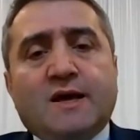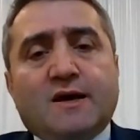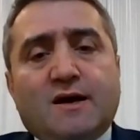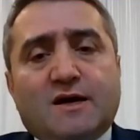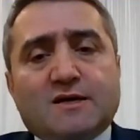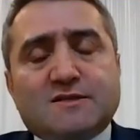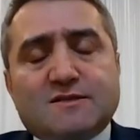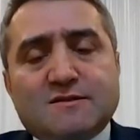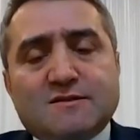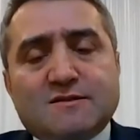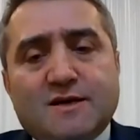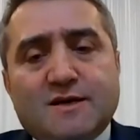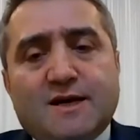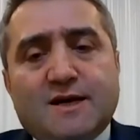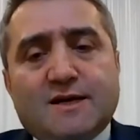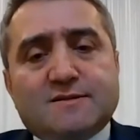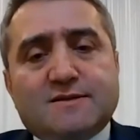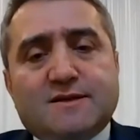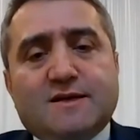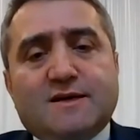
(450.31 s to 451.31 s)
Aslında
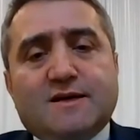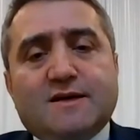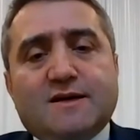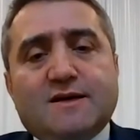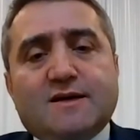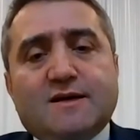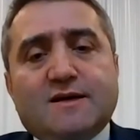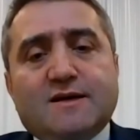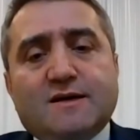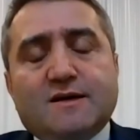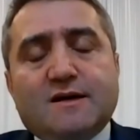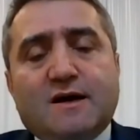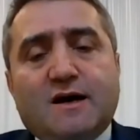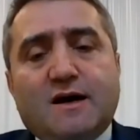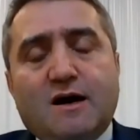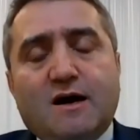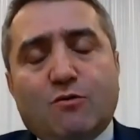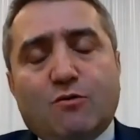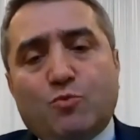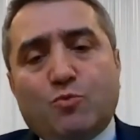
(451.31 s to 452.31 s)
e,
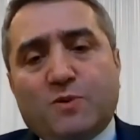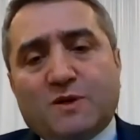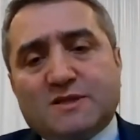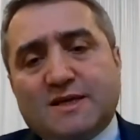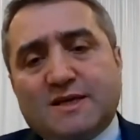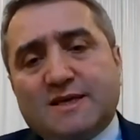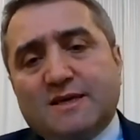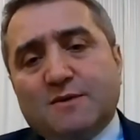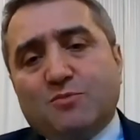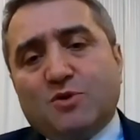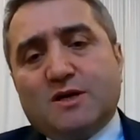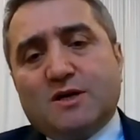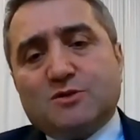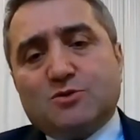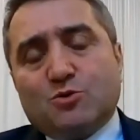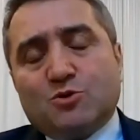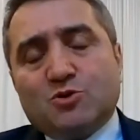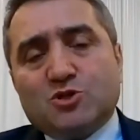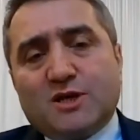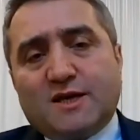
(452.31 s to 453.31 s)
Avrupa'daki biraz
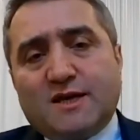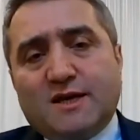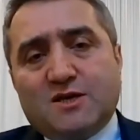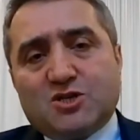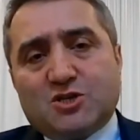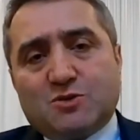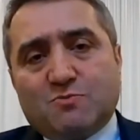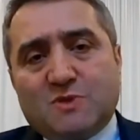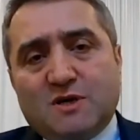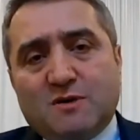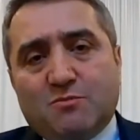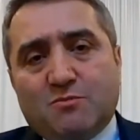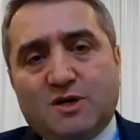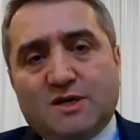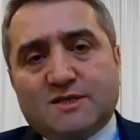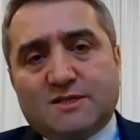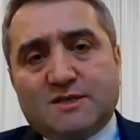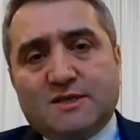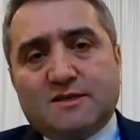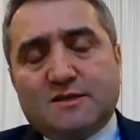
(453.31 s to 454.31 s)
önce gelişimden
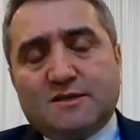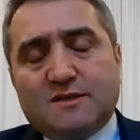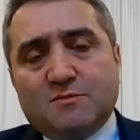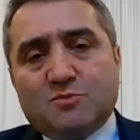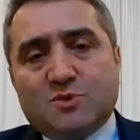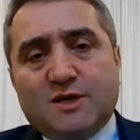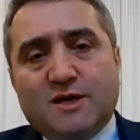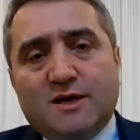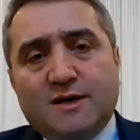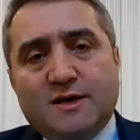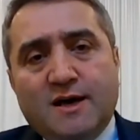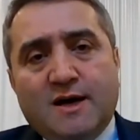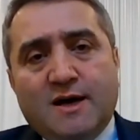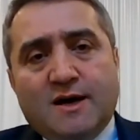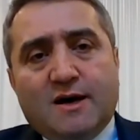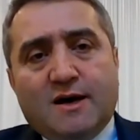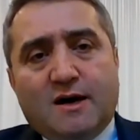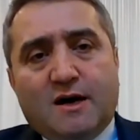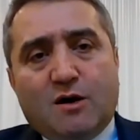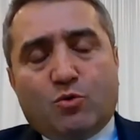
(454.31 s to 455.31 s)
bahsettiğimde
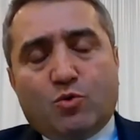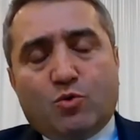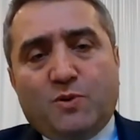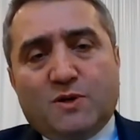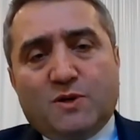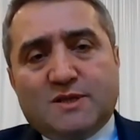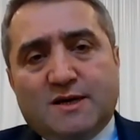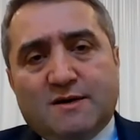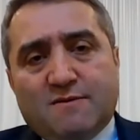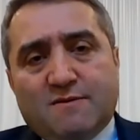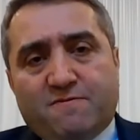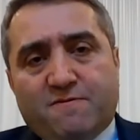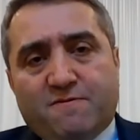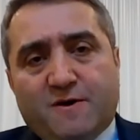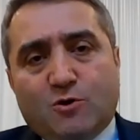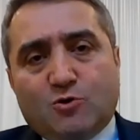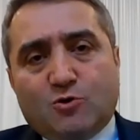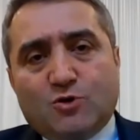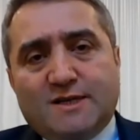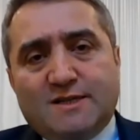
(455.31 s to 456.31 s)
Avrupa'da
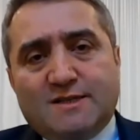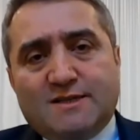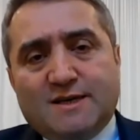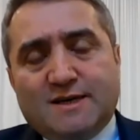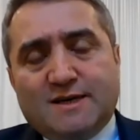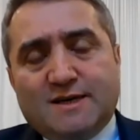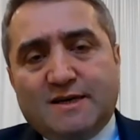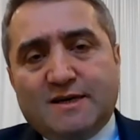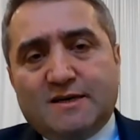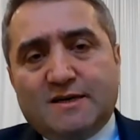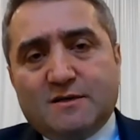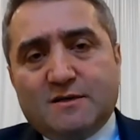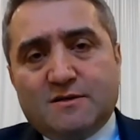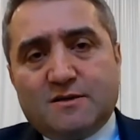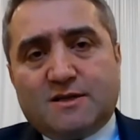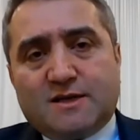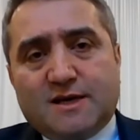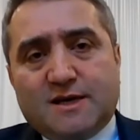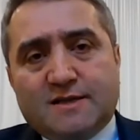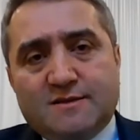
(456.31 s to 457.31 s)
feodalite
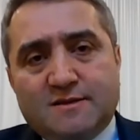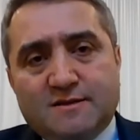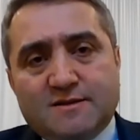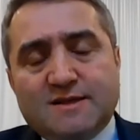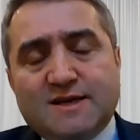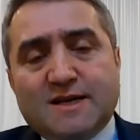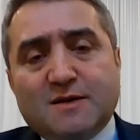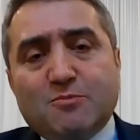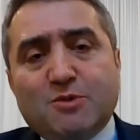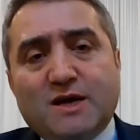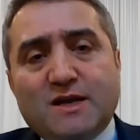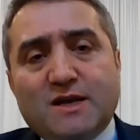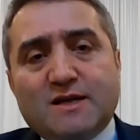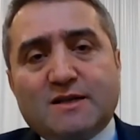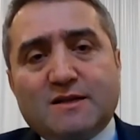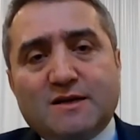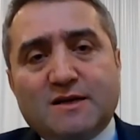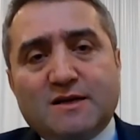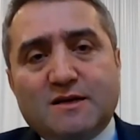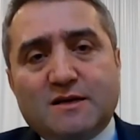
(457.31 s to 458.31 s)
yıkılırken,
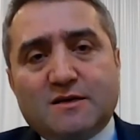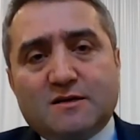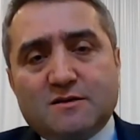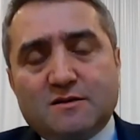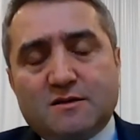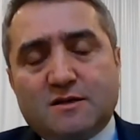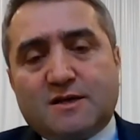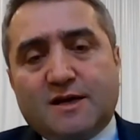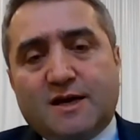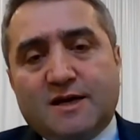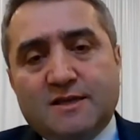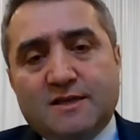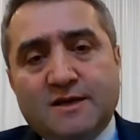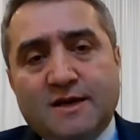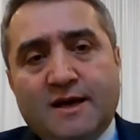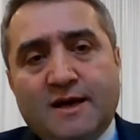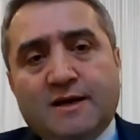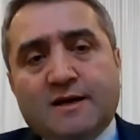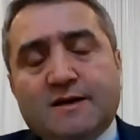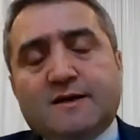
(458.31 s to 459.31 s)
derebeylikleri yıkılırken
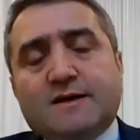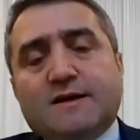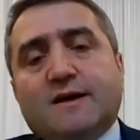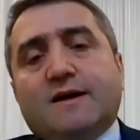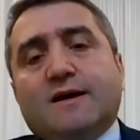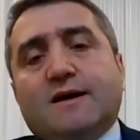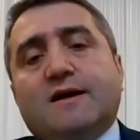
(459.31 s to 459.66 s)
e,